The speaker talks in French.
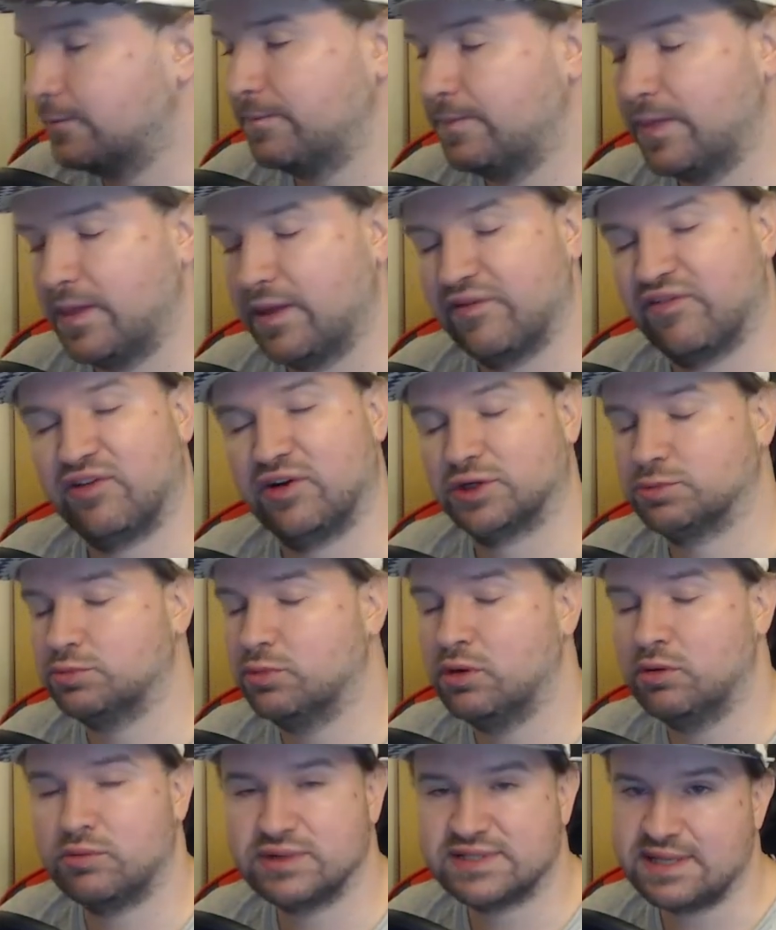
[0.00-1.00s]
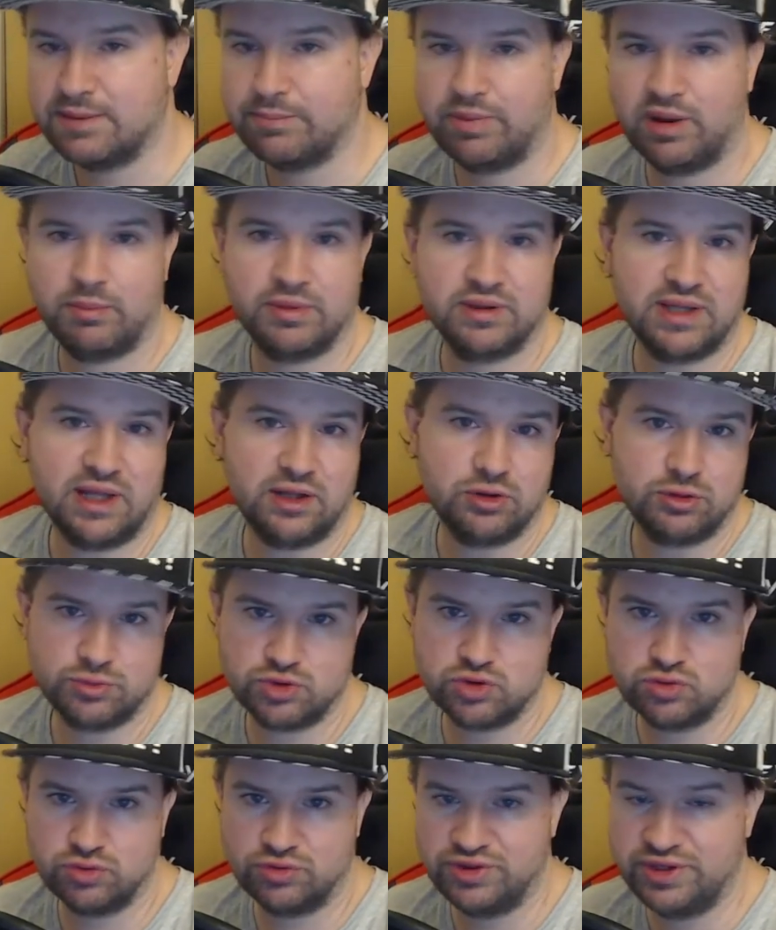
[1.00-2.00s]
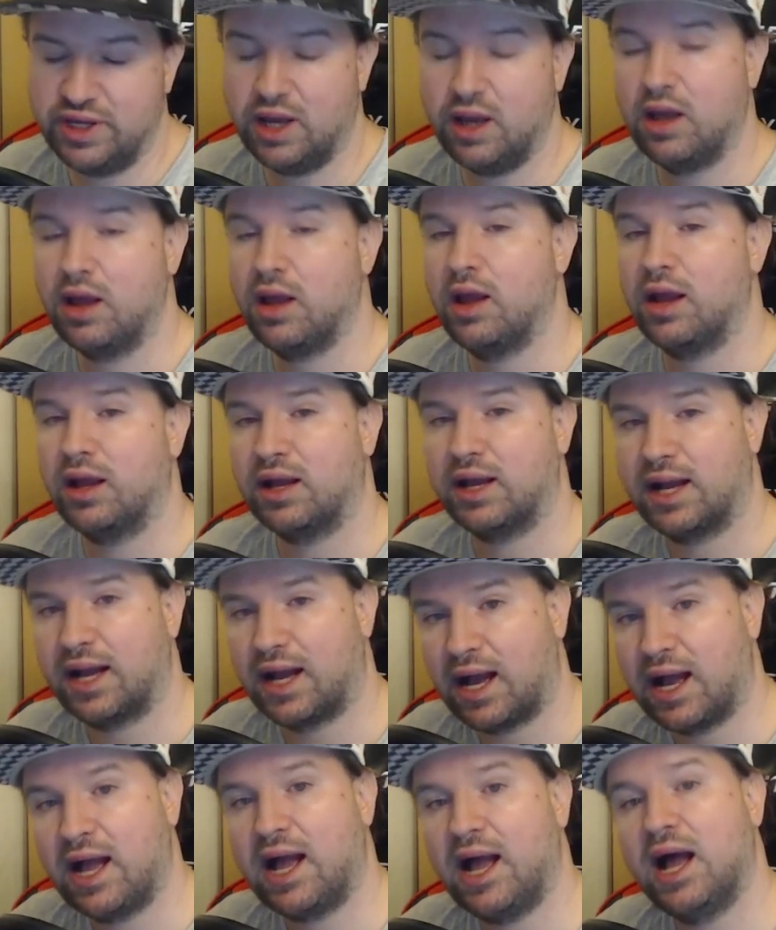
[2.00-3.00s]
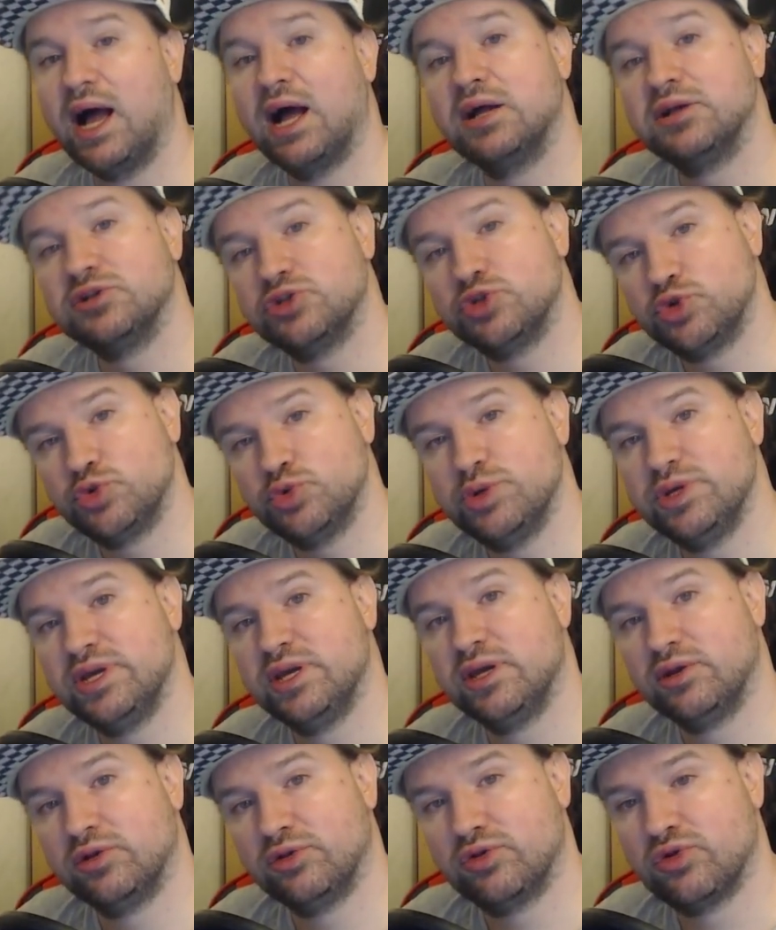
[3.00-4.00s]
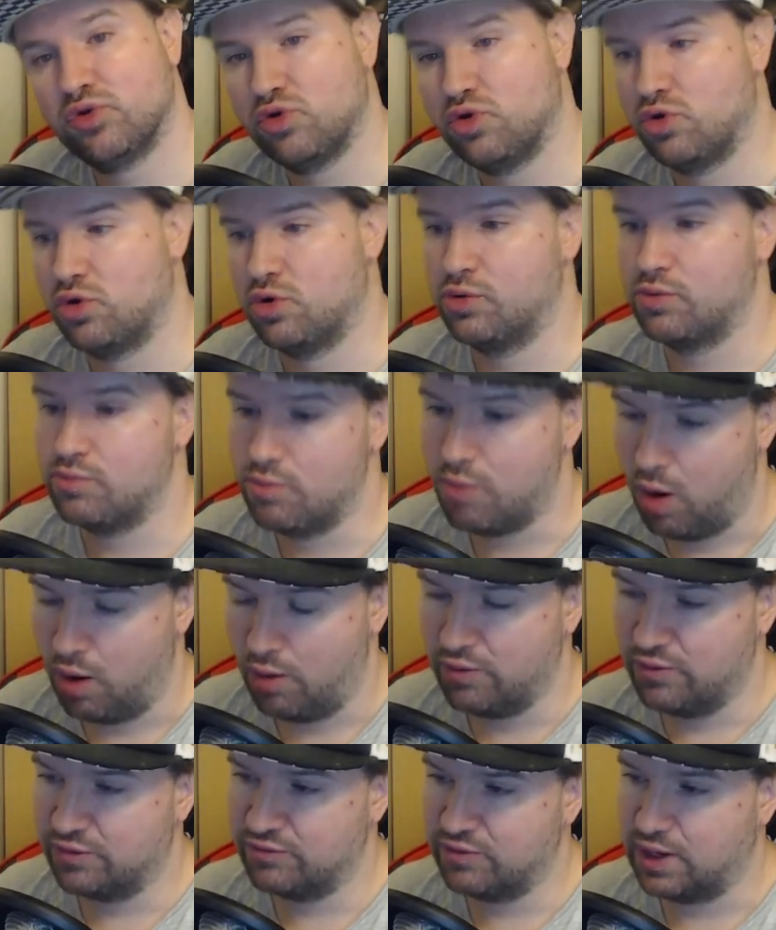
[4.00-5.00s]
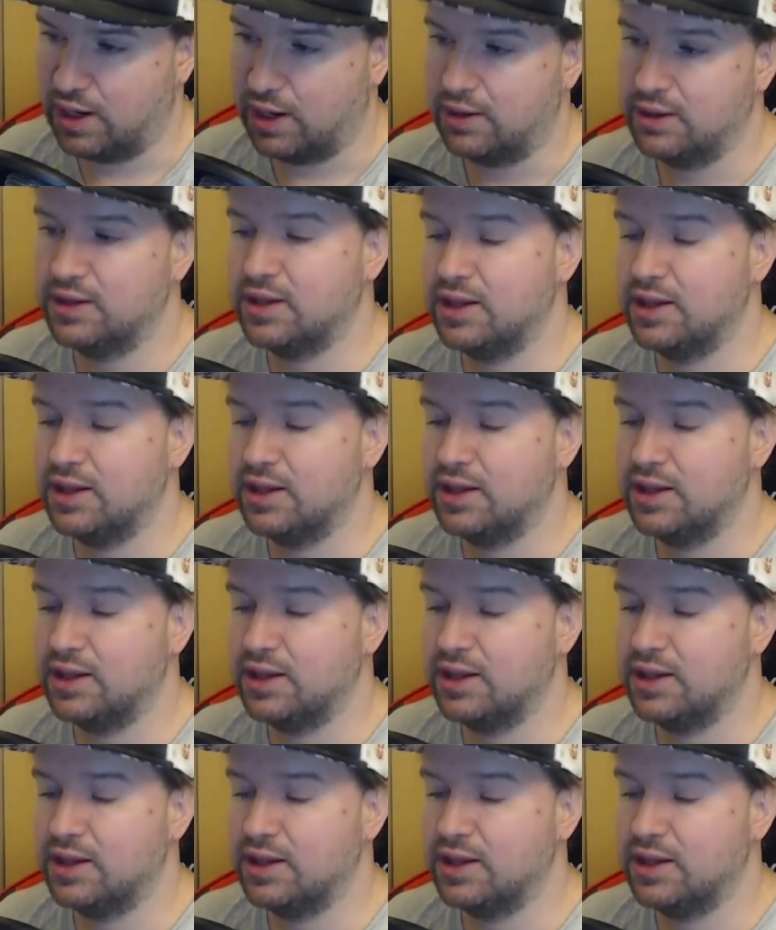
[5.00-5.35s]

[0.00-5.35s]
Et franchement, moi ça me permettra de me soutenir gratuitement. Voilà.